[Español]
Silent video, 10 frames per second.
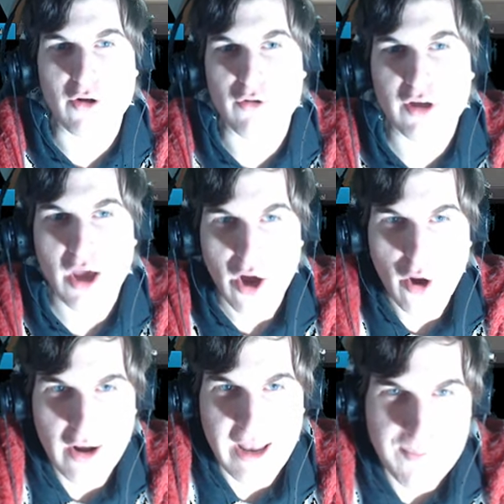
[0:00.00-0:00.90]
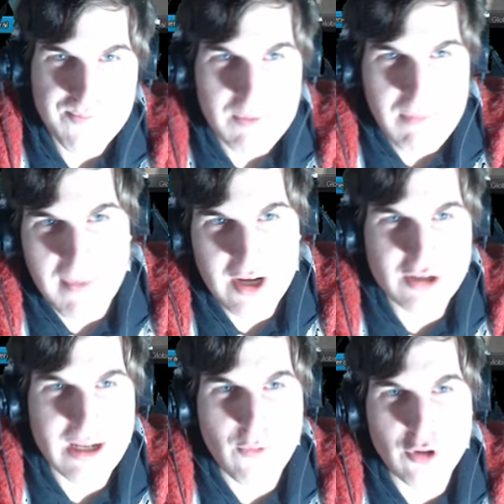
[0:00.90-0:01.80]
Oak, hola,
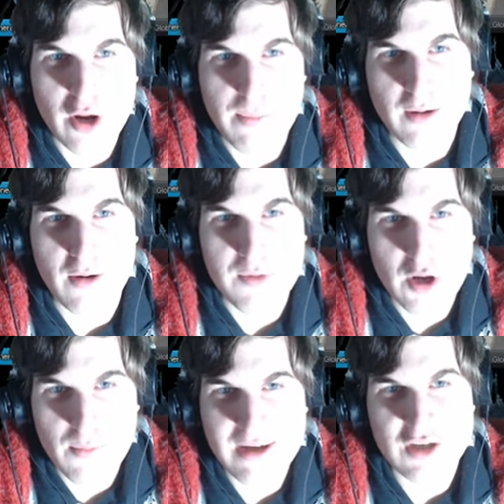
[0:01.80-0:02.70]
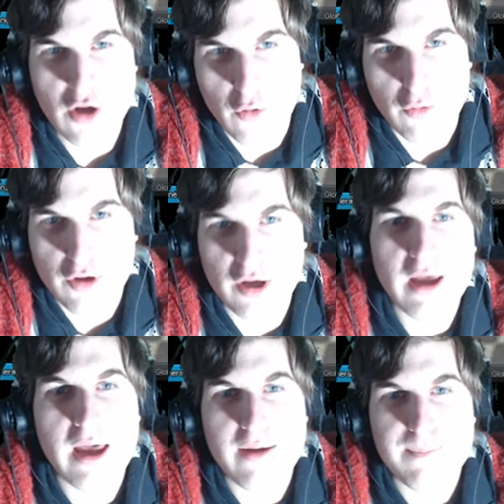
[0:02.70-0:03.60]
bienvenidos al mundo de los Pokémon, mi nombre es Oak.
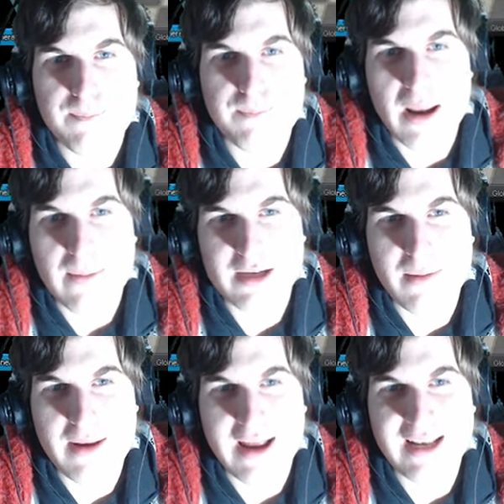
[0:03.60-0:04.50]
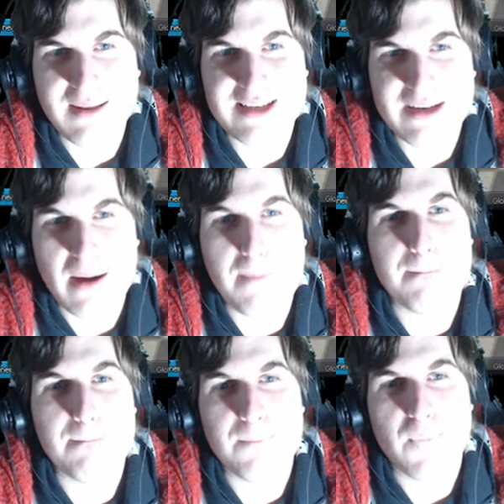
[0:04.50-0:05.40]
La, gente me llama
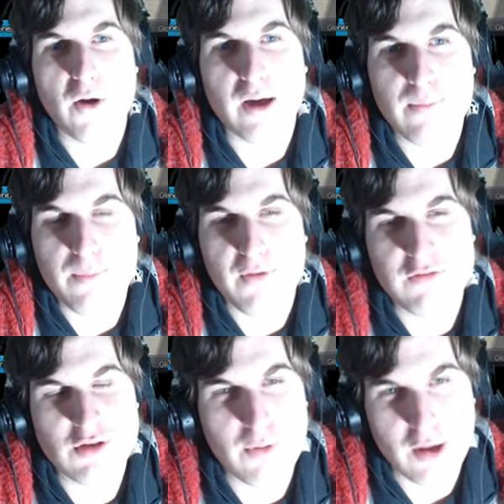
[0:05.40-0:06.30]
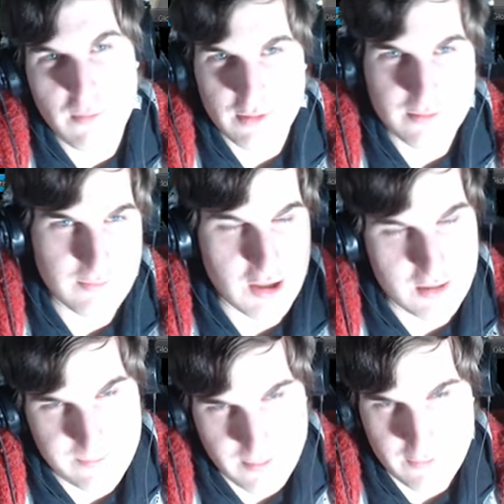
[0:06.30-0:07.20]
Profesor Pokémon, bueno,
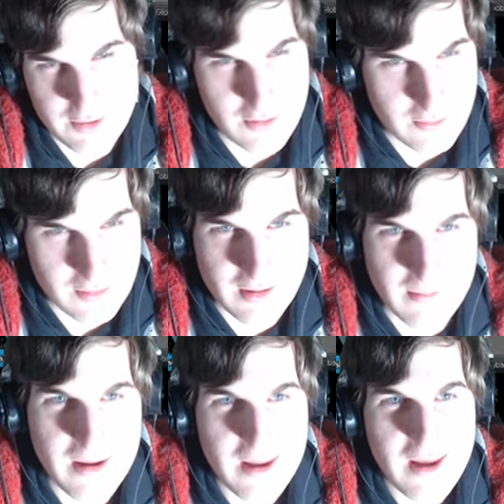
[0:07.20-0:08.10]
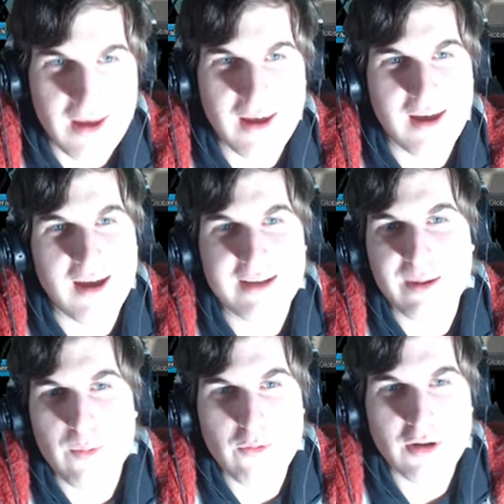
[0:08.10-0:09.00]
Profesor Oak. Eh, este
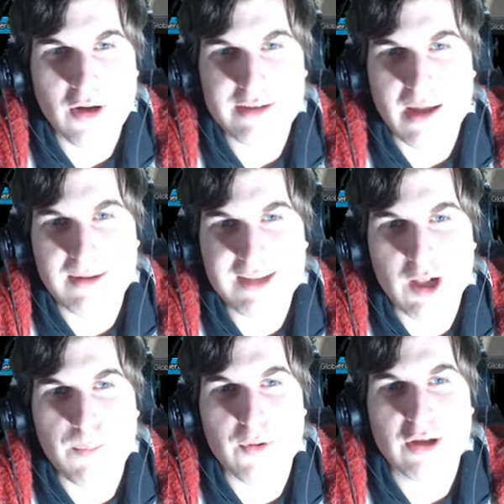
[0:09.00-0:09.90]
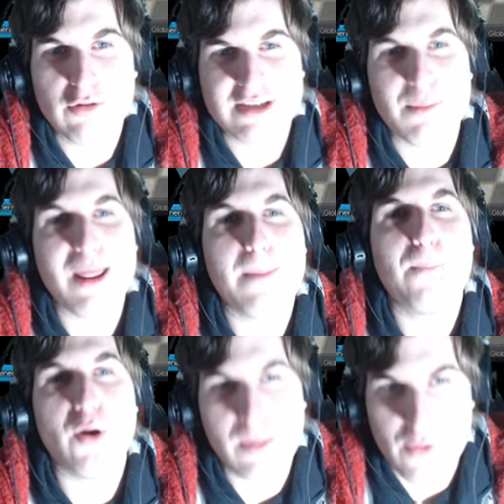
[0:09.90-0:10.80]
mundo está habitado por criaturas llamadas
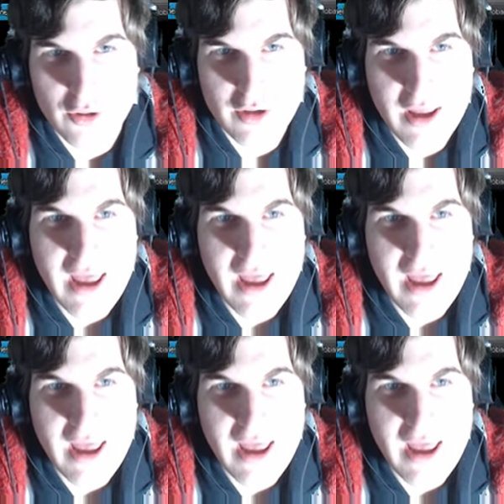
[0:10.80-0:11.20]
Pokémon.